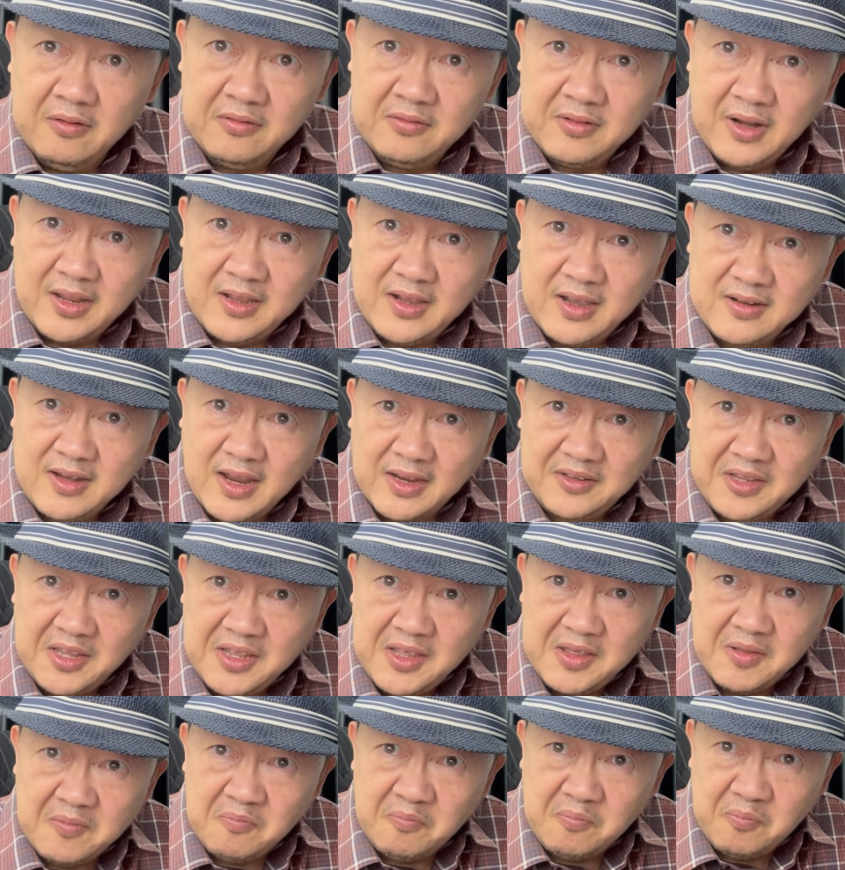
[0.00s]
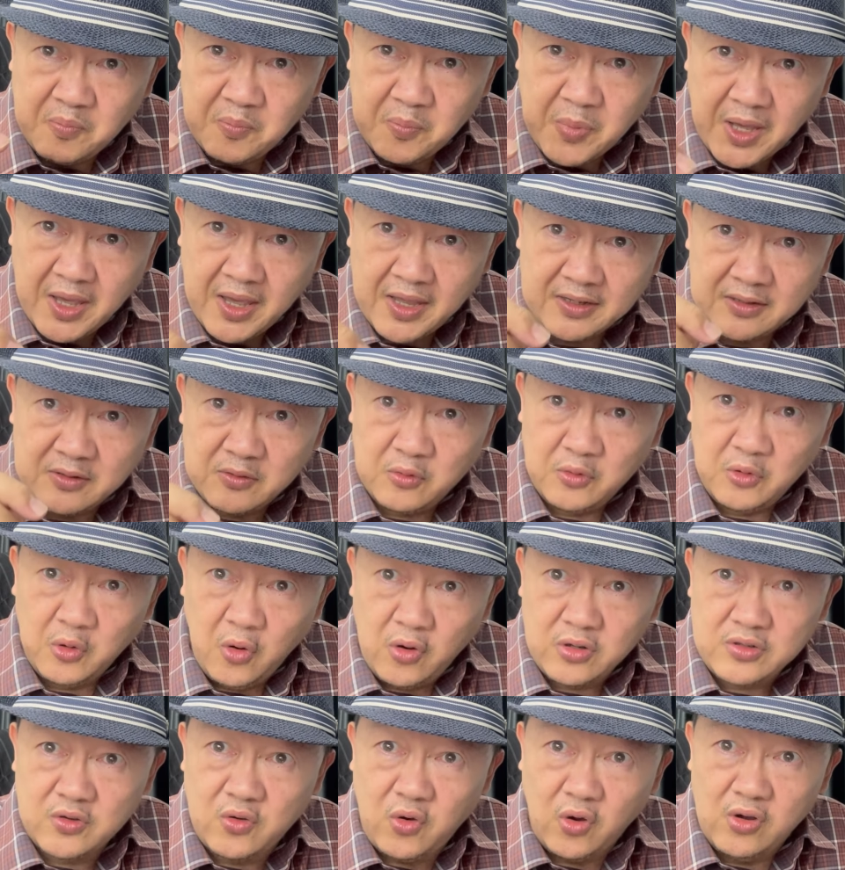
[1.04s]
ในขณะที่เพจโล
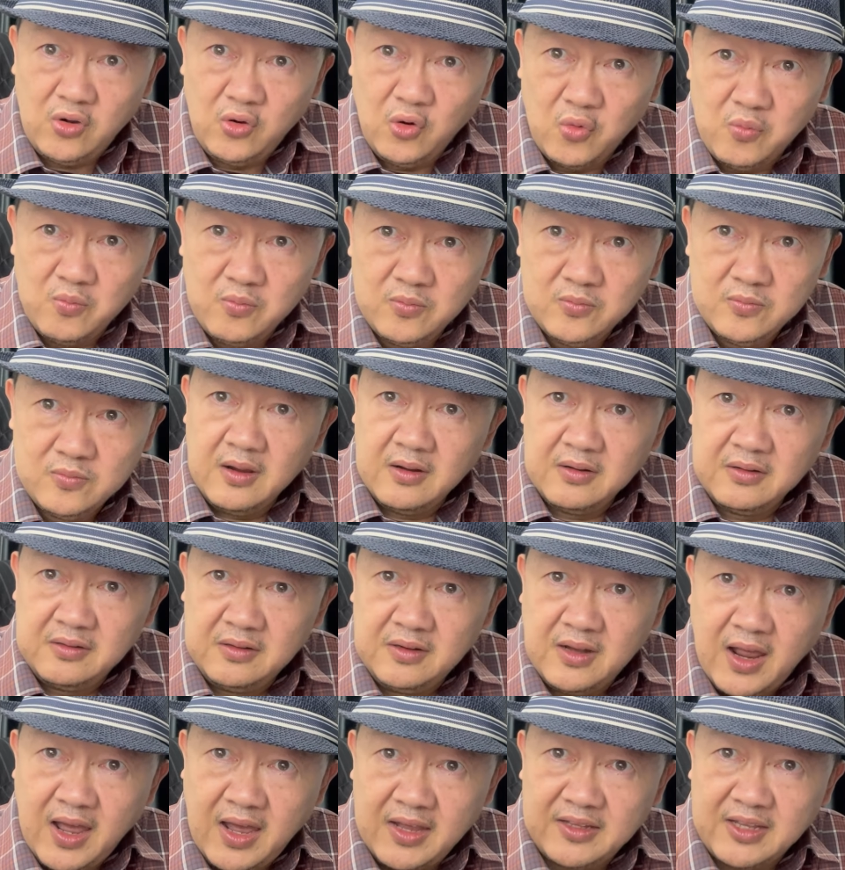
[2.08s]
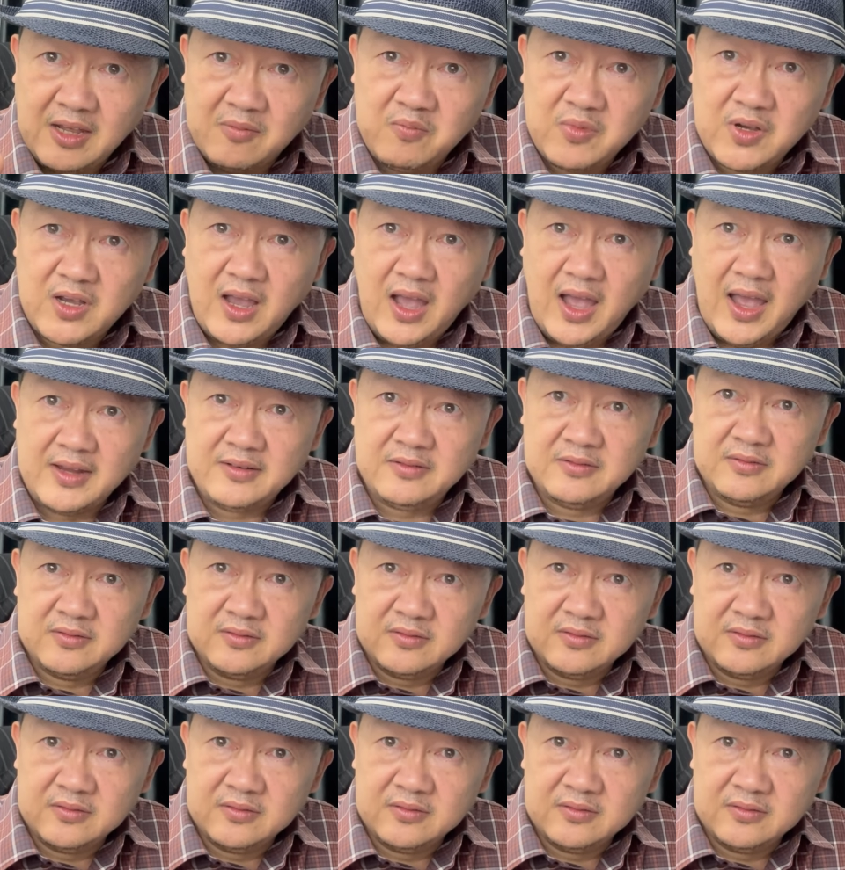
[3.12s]
ดคนลุมได้ทำการ